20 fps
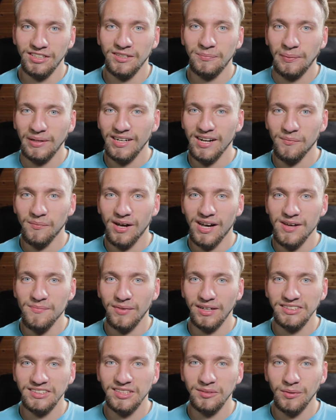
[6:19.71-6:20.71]
ich bin dann mal in
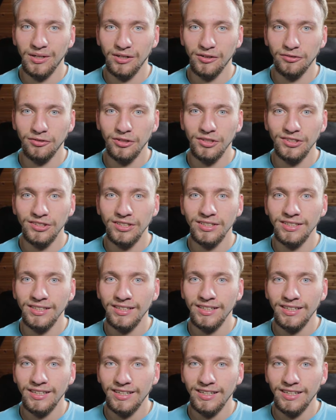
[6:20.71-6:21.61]
mein Zimmer geflüchtet.